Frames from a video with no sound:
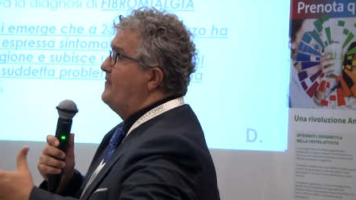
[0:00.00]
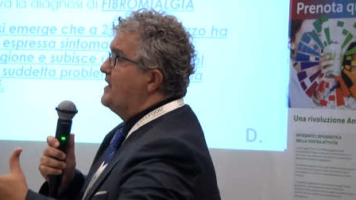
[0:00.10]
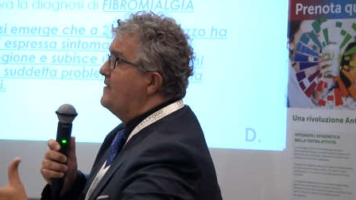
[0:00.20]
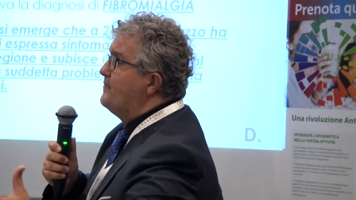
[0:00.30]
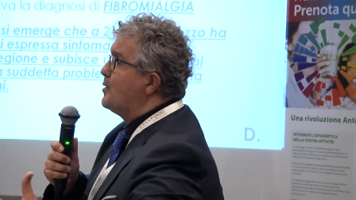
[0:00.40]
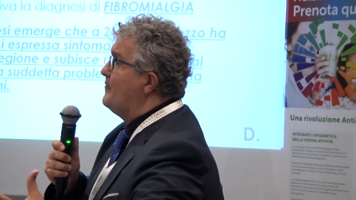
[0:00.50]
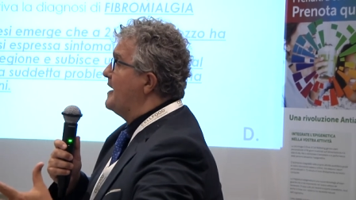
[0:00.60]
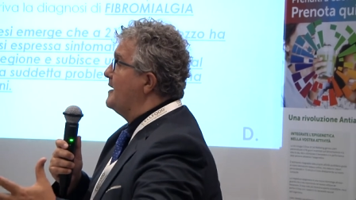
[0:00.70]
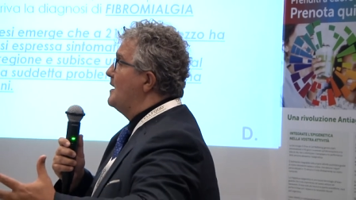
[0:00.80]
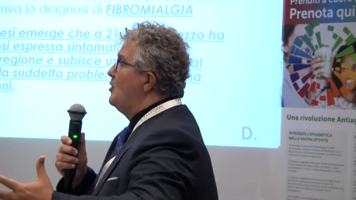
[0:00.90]
vado a
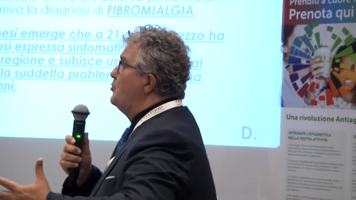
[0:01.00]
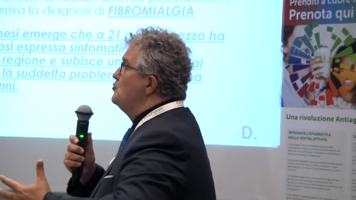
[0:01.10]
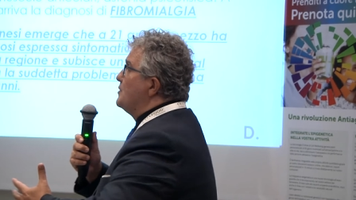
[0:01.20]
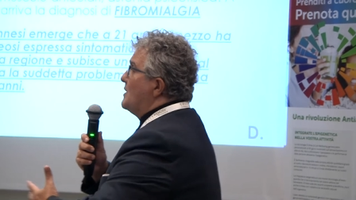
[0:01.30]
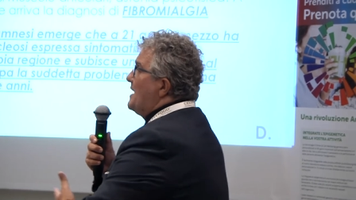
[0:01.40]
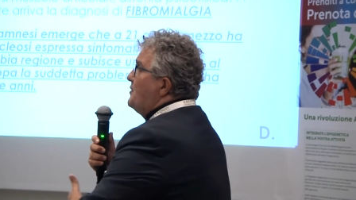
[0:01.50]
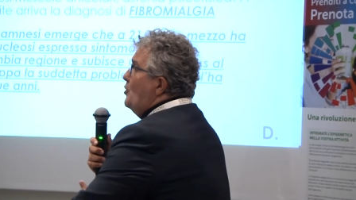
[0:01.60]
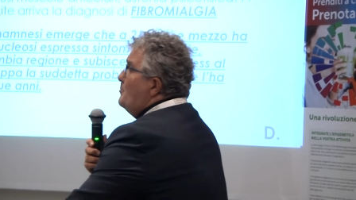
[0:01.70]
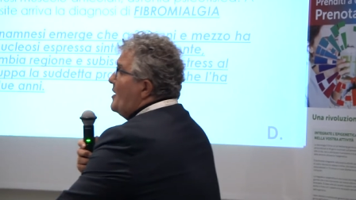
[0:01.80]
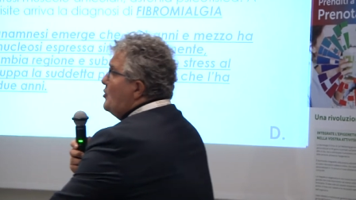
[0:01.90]
provare l'agopuntura tanto
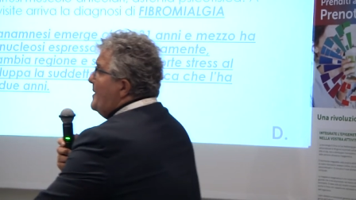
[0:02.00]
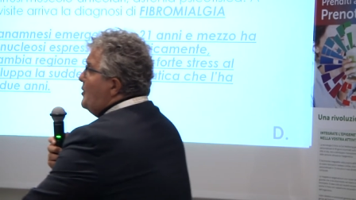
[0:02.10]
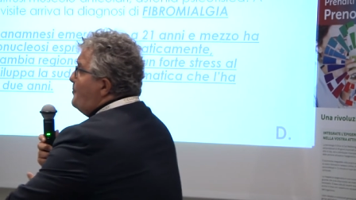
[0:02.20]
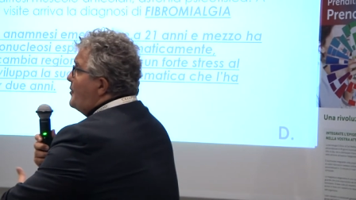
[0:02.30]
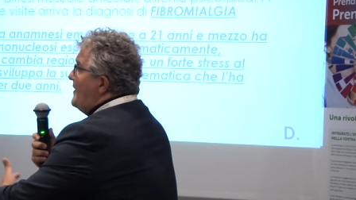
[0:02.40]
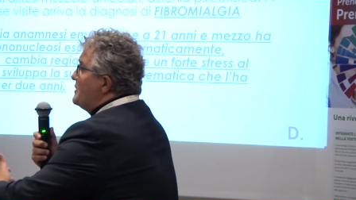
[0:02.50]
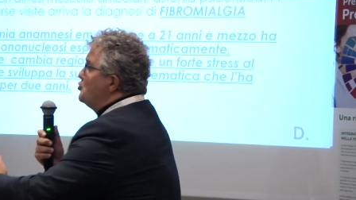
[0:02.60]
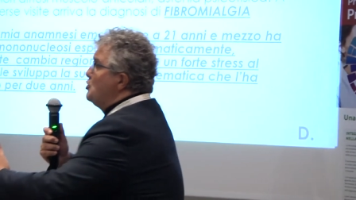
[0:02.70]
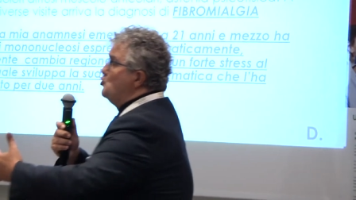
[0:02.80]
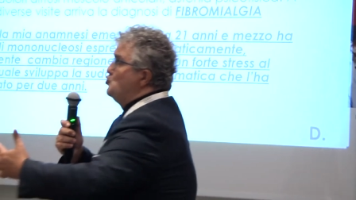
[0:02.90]
ormai ho provato di